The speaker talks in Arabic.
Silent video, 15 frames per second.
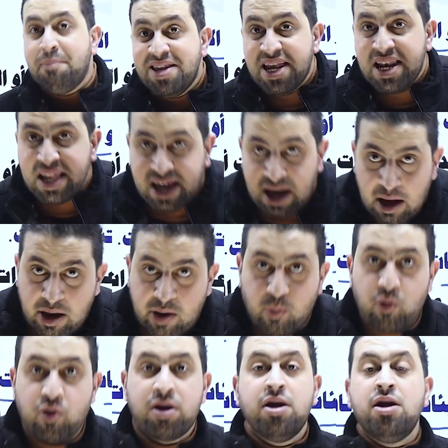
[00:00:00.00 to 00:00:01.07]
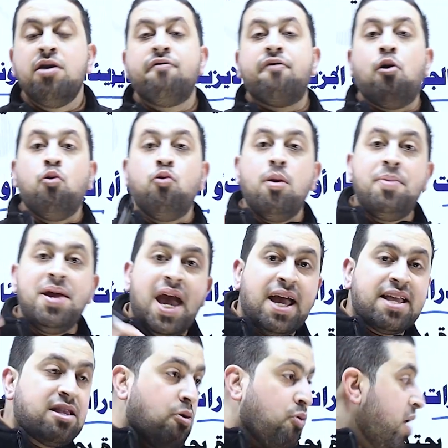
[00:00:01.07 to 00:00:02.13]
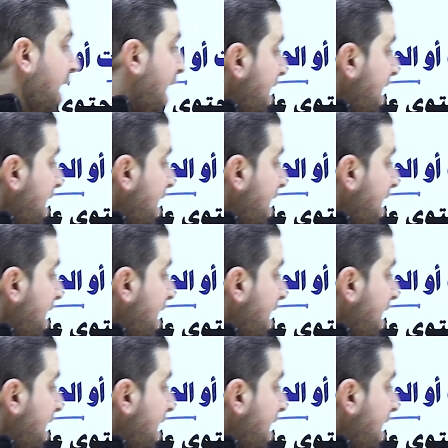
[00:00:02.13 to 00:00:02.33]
من الكربون فهو بيحتوي